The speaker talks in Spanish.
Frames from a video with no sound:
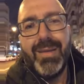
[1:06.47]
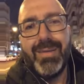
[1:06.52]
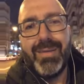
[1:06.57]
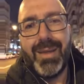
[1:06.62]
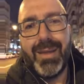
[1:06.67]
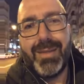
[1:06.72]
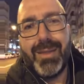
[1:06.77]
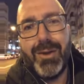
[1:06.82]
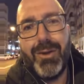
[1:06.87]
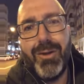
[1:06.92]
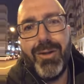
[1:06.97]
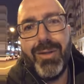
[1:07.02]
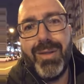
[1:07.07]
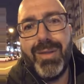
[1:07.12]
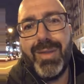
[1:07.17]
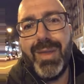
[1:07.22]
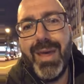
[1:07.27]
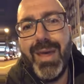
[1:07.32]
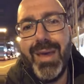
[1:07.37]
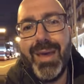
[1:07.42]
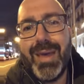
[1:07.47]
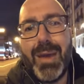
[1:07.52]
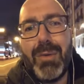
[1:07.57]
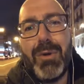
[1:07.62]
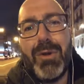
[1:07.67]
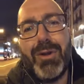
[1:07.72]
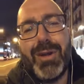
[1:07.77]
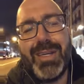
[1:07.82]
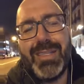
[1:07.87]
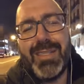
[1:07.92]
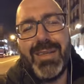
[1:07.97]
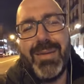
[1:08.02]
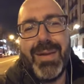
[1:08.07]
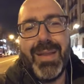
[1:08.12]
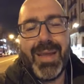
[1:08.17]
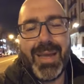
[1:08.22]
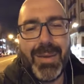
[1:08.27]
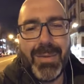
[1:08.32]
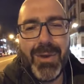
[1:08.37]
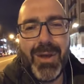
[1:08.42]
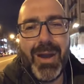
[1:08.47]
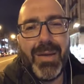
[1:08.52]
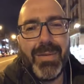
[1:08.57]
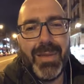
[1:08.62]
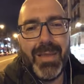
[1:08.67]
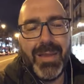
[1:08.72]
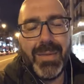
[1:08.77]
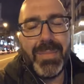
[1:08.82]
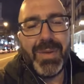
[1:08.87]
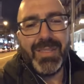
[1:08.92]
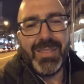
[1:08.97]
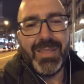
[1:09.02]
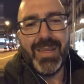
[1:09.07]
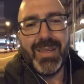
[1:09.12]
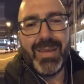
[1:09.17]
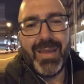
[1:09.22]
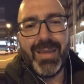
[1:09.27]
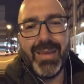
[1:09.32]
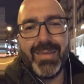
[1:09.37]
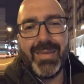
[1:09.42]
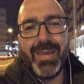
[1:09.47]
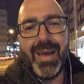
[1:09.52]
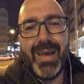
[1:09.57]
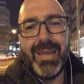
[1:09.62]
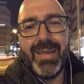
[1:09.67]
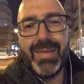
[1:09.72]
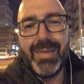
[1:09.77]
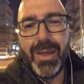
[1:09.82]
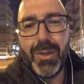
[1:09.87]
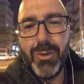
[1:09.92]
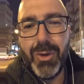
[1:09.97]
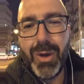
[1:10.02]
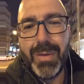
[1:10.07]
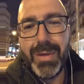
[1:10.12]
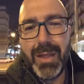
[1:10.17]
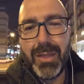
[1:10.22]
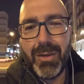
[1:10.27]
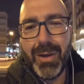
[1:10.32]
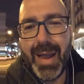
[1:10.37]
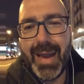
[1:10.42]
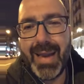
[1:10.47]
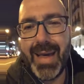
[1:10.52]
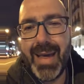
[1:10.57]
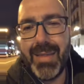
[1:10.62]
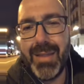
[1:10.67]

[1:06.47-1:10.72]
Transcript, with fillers: Tercero nos dice que bueno, que sí es verdad que vio a la vicepresidenta de esta dictadura venezolana,